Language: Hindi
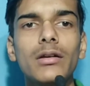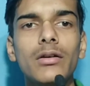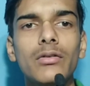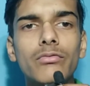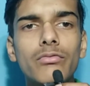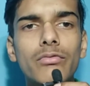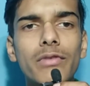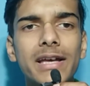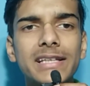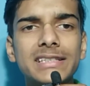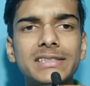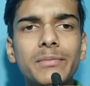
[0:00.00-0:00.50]

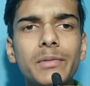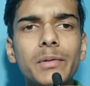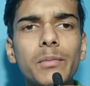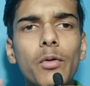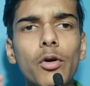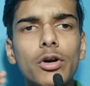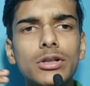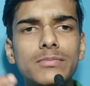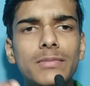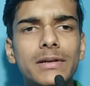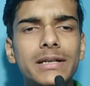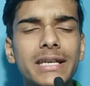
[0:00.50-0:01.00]
वैसे भी बहुत
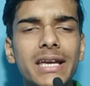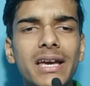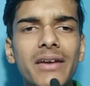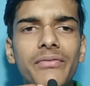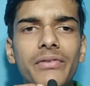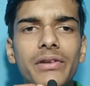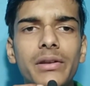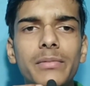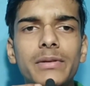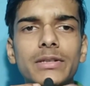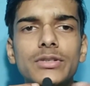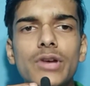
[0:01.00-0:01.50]
बढ़िया है फिर
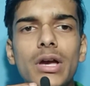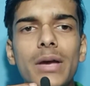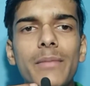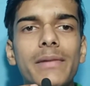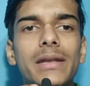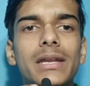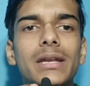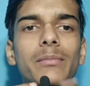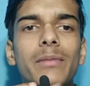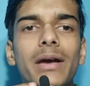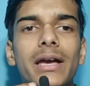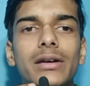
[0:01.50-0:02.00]
भी जो है मैंने
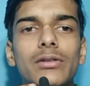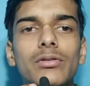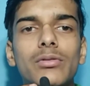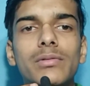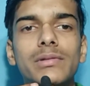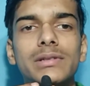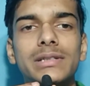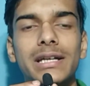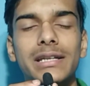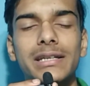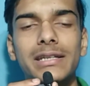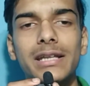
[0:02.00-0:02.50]
माइक्रोफोन
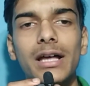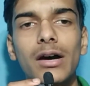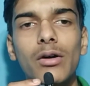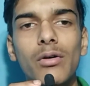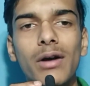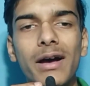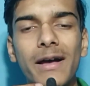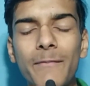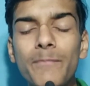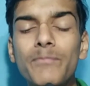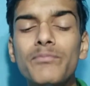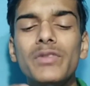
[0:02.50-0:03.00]
खरीदा हुआ
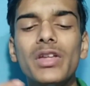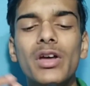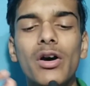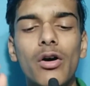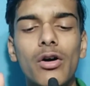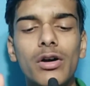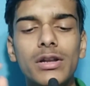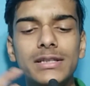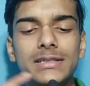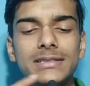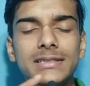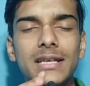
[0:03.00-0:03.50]
है और
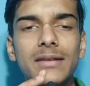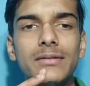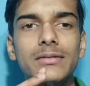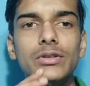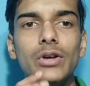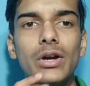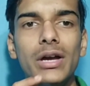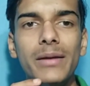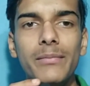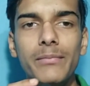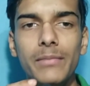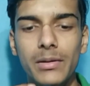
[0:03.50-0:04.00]
इससे जो
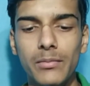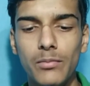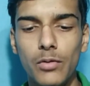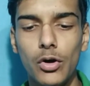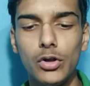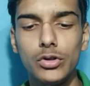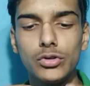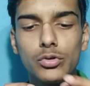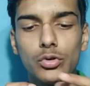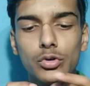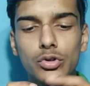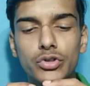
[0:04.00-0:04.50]
है मैं बहुत
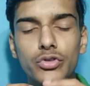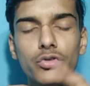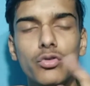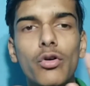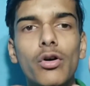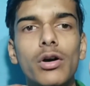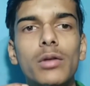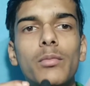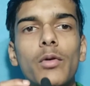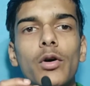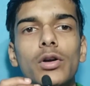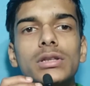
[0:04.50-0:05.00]
खुश हूँ और
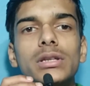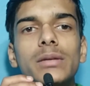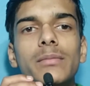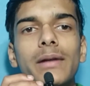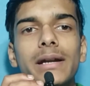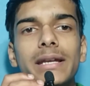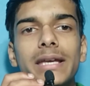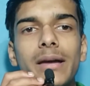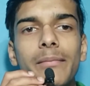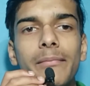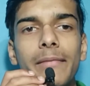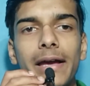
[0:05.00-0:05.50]
बहुत ही
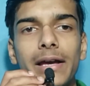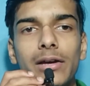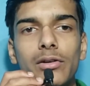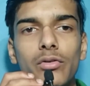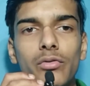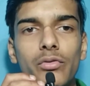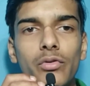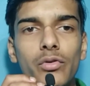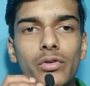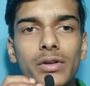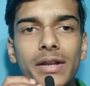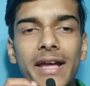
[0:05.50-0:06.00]
बढ़िया
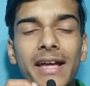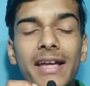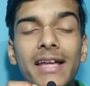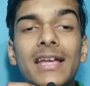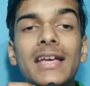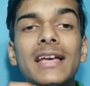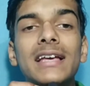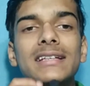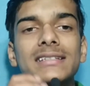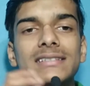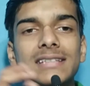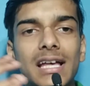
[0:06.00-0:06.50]
माइक्रोफोन है
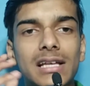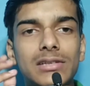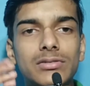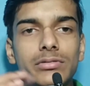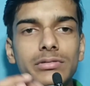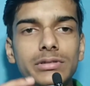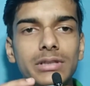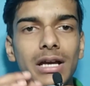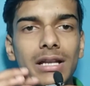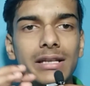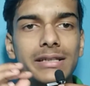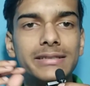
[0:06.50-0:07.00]

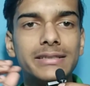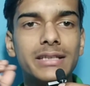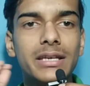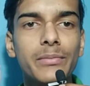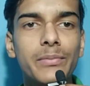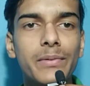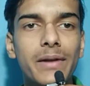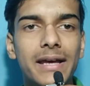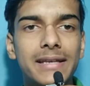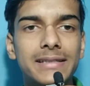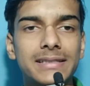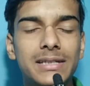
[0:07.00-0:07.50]
740 की
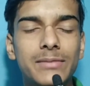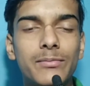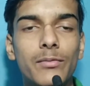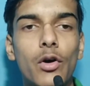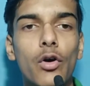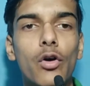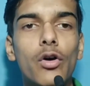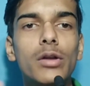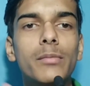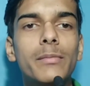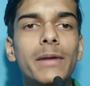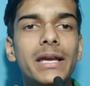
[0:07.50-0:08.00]
प्राइसिंग में
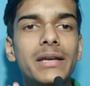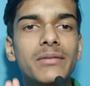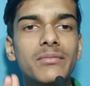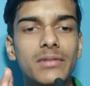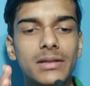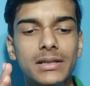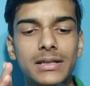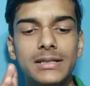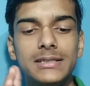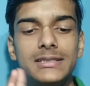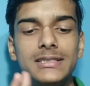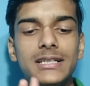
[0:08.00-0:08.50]
और माइक मत
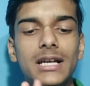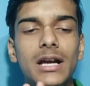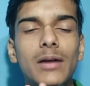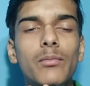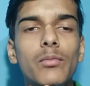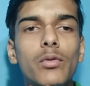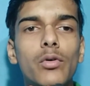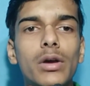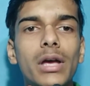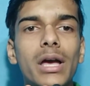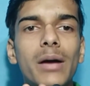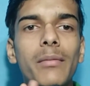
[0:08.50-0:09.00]
खरीदिएगा
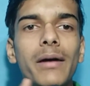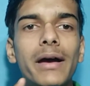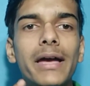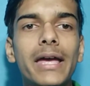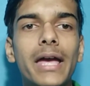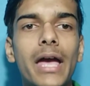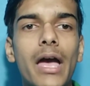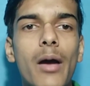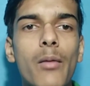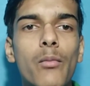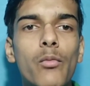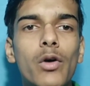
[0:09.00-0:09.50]
बोया बाय
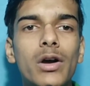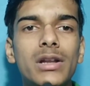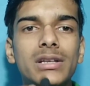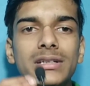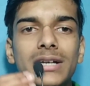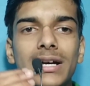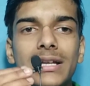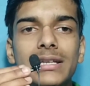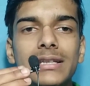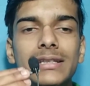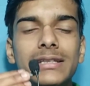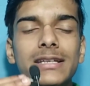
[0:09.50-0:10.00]
एम वन
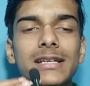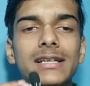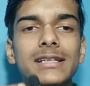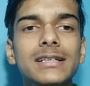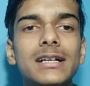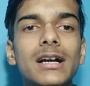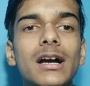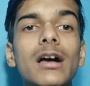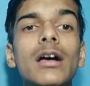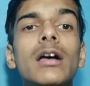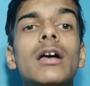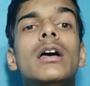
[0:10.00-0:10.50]
दिया
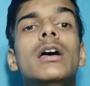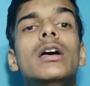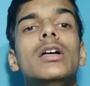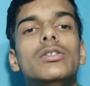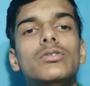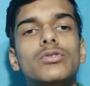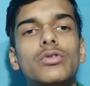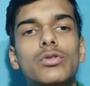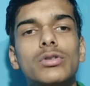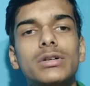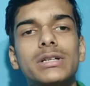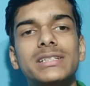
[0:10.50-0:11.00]

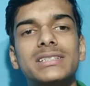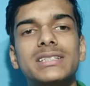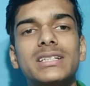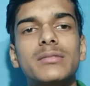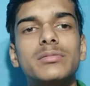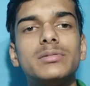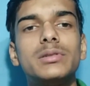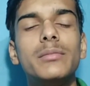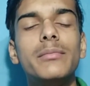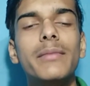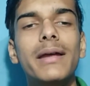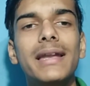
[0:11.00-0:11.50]
तो
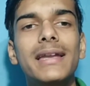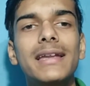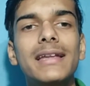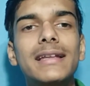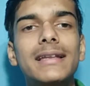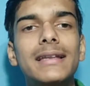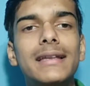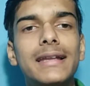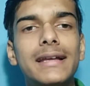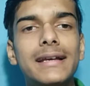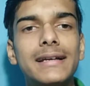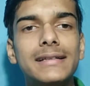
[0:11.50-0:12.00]
डिस्क्रिप्शन में मैंने
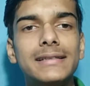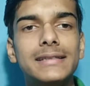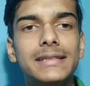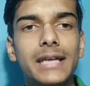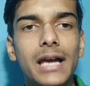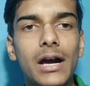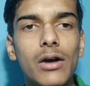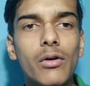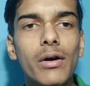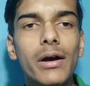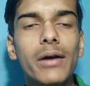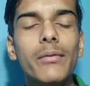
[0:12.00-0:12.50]
लिंक दिया
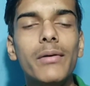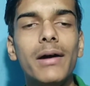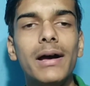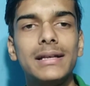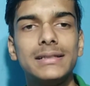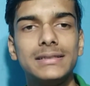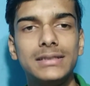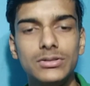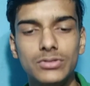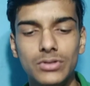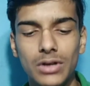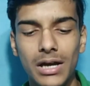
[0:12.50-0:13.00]
हुआ है वहाँ से
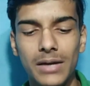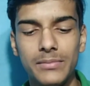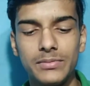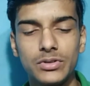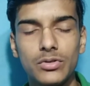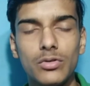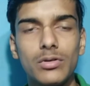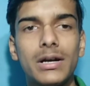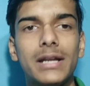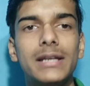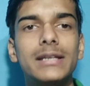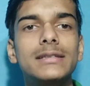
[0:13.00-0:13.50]
जो आप इसको
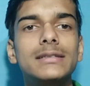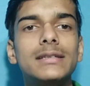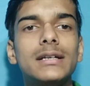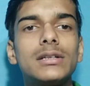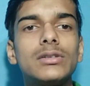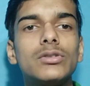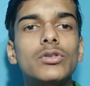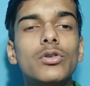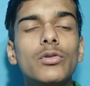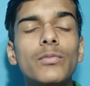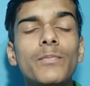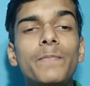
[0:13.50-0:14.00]
खरीद सकते
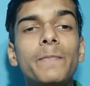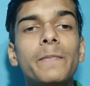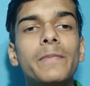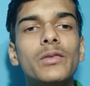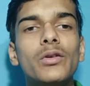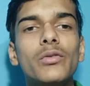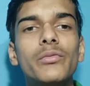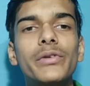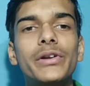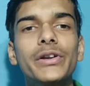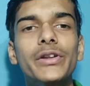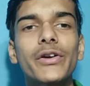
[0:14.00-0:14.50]
हो तो
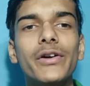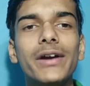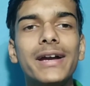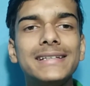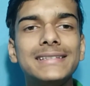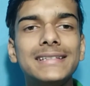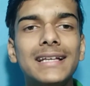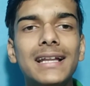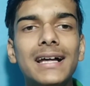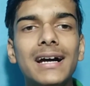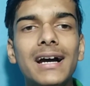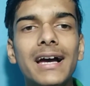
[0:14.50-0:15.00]
वीडियो कैसा
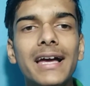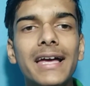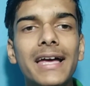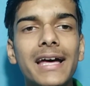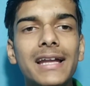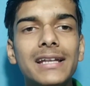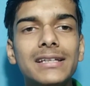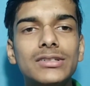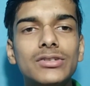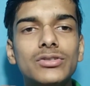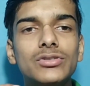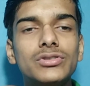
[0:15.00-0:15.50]
लगा यार
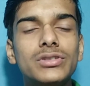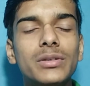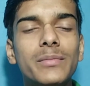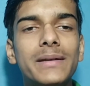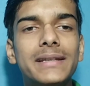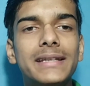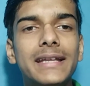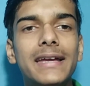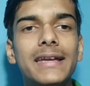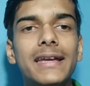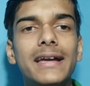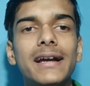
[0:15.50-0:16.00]
जरूर से
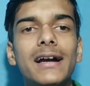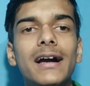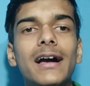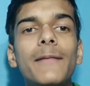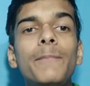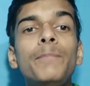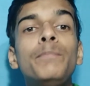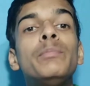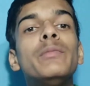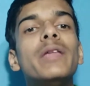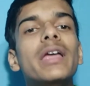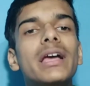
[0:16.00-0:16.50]
बताइएगा
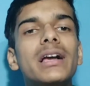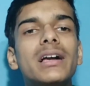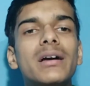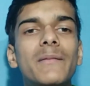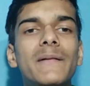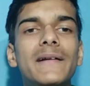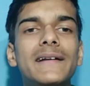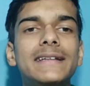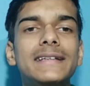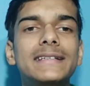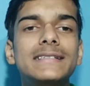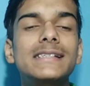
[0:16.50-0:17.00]
एक कमेंट
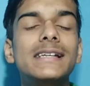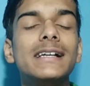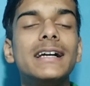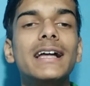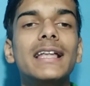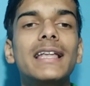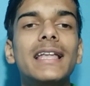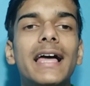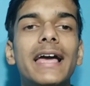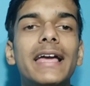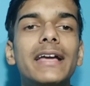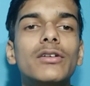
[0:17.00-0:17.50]
कीजिएगा
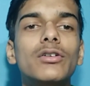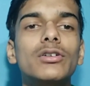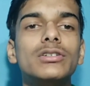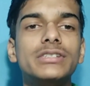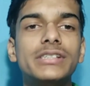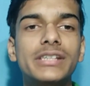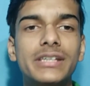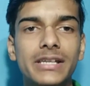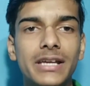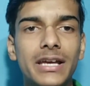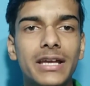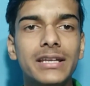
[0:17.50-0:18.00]
लाइक और
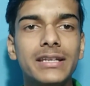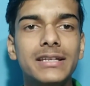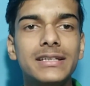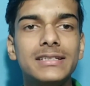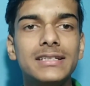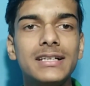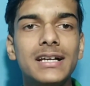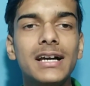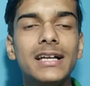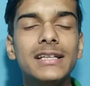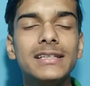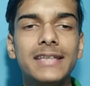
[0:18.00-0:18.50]
शेयर
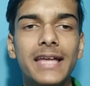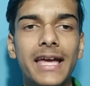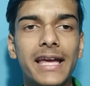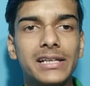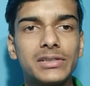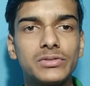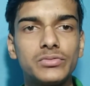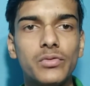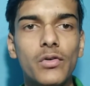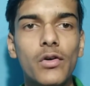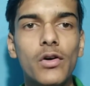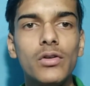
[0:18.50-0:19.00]
कीजिएगा थैंक्स
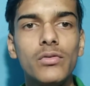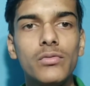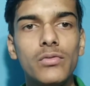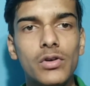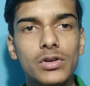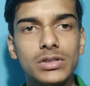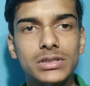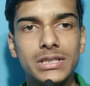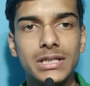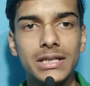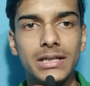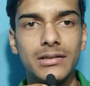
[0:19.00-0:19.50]
फॉर
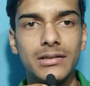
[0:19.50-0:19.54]
वॉचिंग